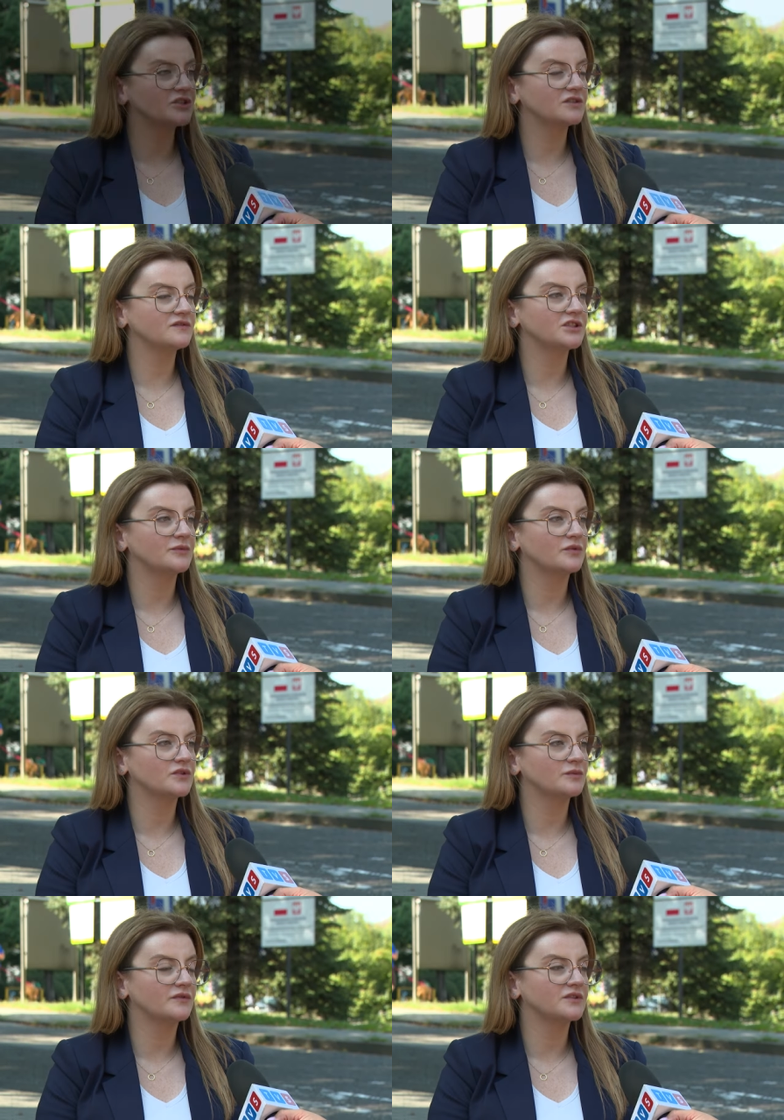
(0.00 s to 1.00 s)
rzeczywiście po
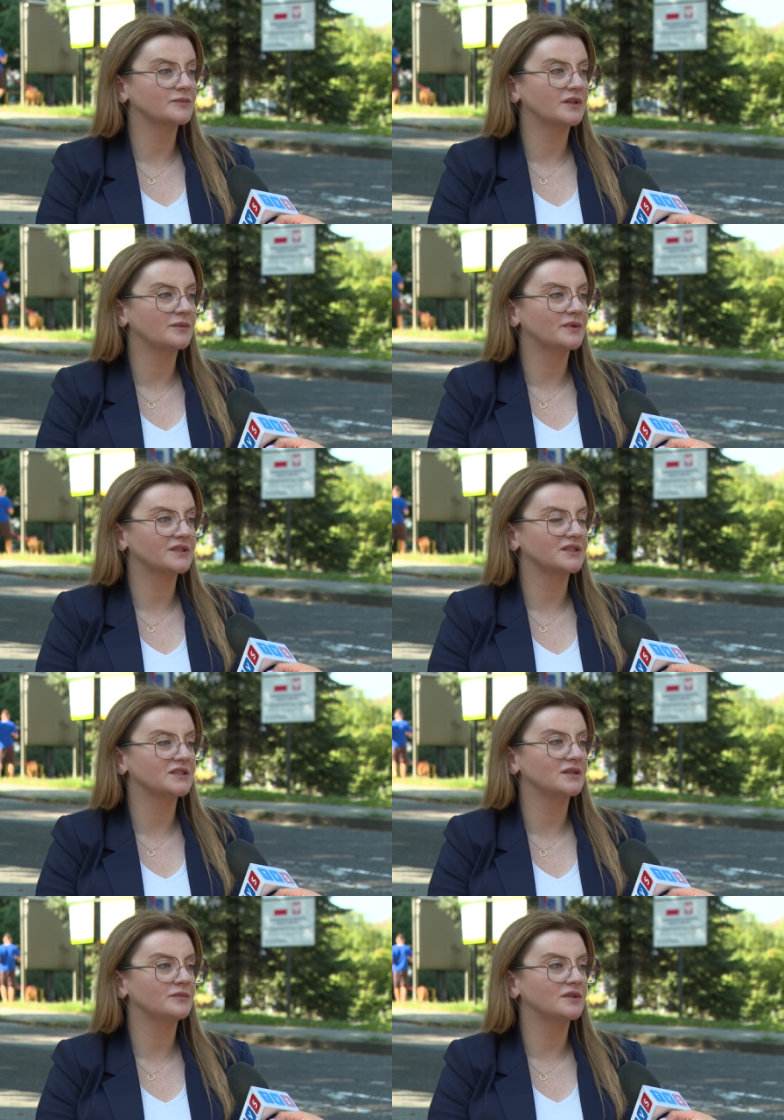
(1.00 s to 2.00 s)
rozmowie z panem prezesem.